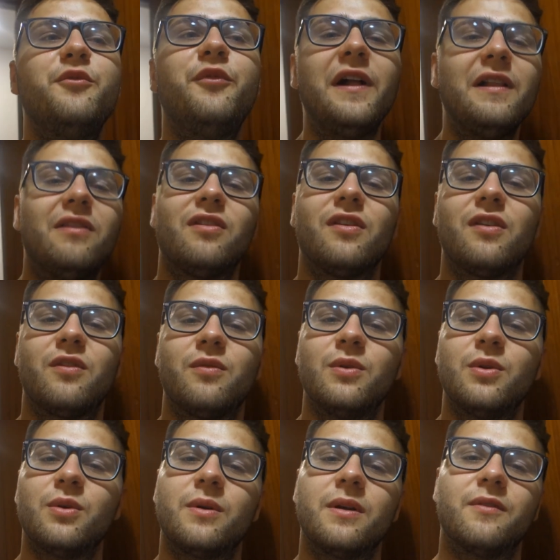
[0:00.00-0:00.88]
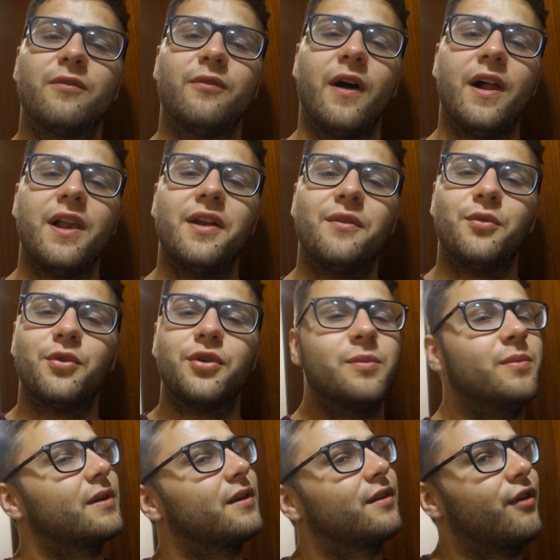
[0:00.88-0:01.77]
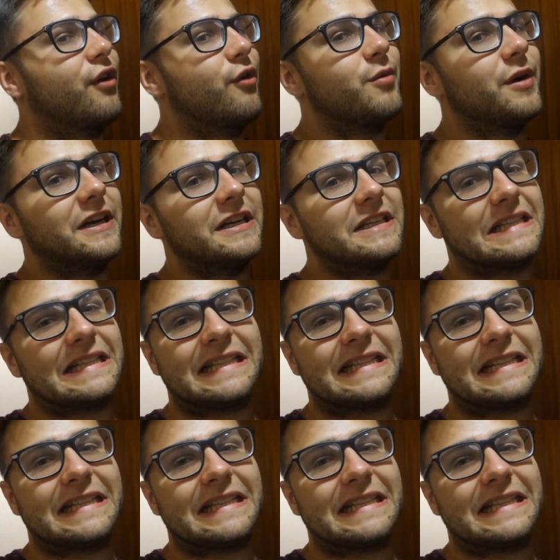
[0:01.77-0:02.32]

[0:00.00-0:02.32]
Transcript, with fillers: Falls dir das Video gefallen hat, würde ich mich sehr über einen